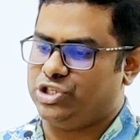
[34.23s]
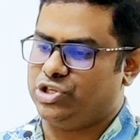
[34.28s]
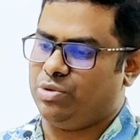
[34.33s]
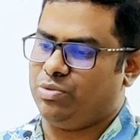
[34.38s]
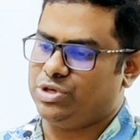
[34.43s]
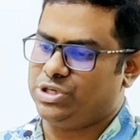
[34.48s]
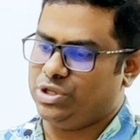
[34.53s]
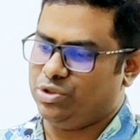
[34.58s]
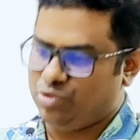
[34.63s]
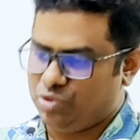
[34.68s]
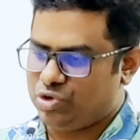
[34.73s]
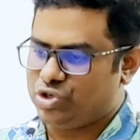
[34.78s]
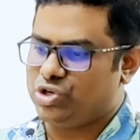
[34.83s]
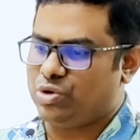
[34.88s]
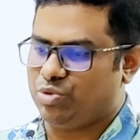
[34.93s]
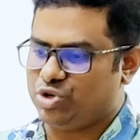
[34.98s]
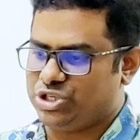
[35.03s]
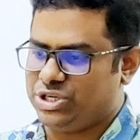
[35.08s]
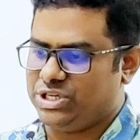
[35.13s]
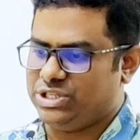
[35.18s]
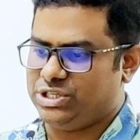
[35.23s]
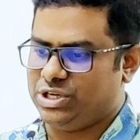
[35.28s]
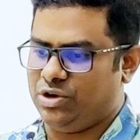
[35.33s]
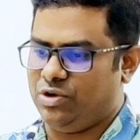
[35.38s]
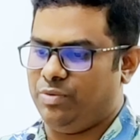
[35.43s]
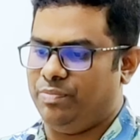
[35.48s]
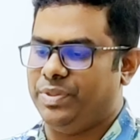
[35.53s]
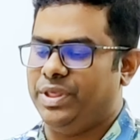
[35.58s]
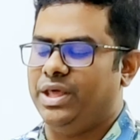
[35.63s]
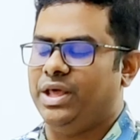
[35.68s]
সমস্যা দুটো ছিল
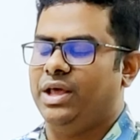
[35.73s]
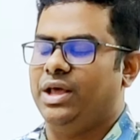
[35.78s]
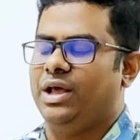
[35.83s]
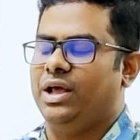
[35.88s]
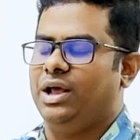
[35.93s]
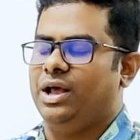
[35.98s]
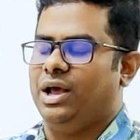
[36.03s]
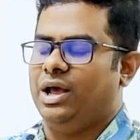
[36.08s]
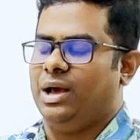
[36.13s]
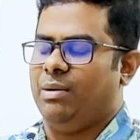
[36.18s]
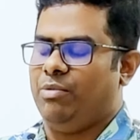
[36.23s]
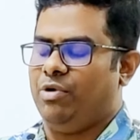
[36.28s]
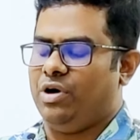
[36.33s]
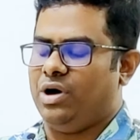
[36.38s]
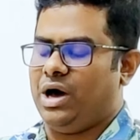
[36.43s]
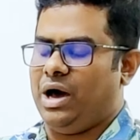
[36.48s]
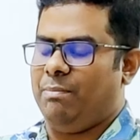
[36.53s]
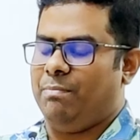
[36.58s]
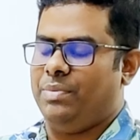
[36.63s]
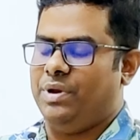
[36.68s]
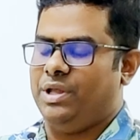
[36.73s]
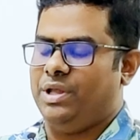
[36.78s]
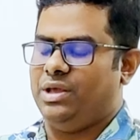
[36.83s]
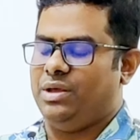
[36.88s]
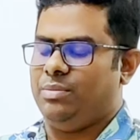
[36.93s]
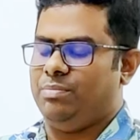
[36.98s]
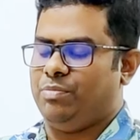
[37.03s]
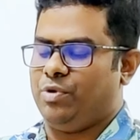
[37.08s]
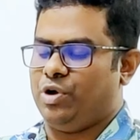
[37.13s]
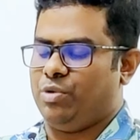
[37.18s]
এবং আপনি
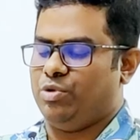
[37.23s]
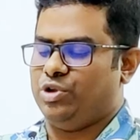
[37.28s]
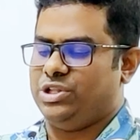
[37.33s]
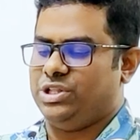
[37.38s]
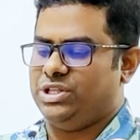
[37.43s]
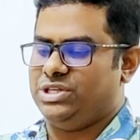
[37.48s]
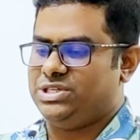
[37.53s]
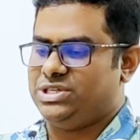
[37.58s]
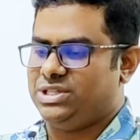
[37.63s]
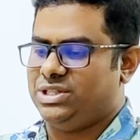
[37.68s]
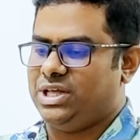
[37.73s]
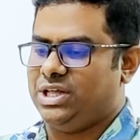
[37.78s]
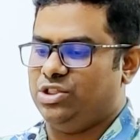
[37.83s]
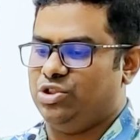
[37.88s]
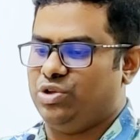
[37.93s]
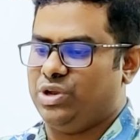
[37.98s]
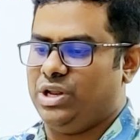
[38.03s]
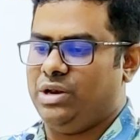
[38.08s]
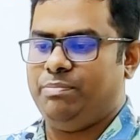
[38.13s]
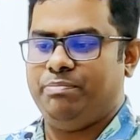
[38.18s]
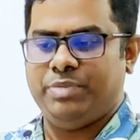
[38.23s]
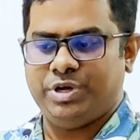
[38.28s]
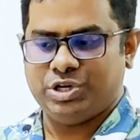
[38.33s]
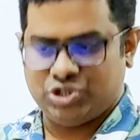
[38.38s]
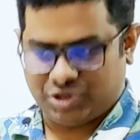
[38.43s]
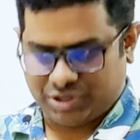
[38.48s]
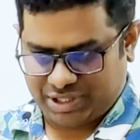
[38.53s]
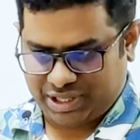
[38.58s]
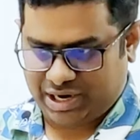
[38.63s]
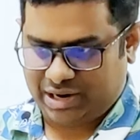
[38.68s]
পরবর্তীতে সিদ্ধান্ত নেন
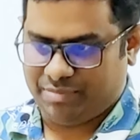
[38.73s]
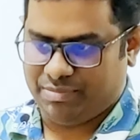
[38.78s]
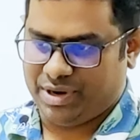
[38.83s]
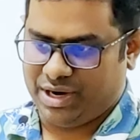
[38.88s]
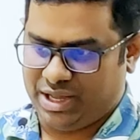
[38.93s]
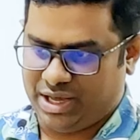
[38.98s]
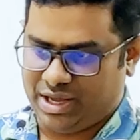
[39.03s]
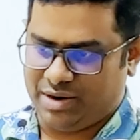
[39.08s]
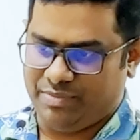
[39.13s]
থেরাপি